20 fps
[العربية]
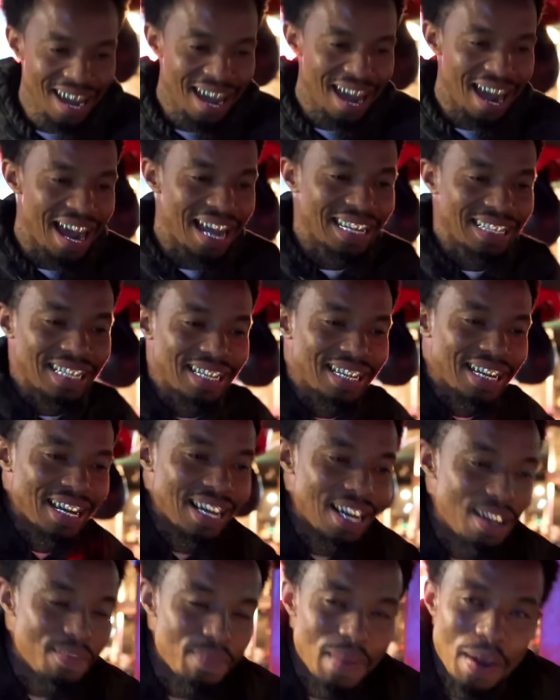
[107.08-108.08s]
I had to
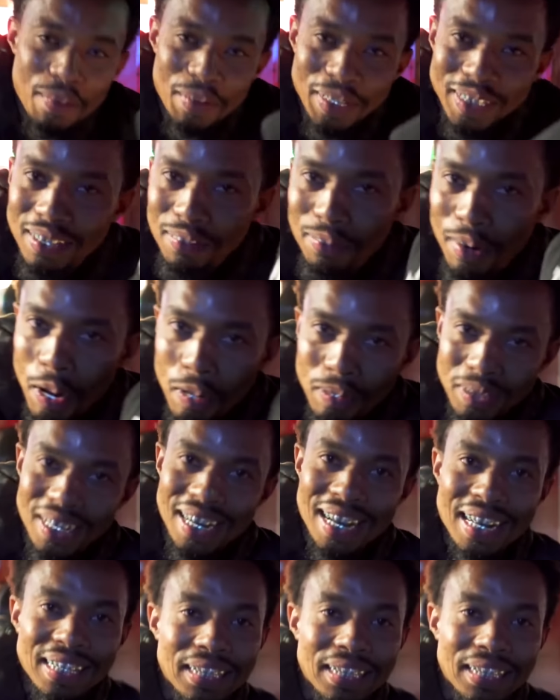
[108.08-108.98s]
come in with the roach.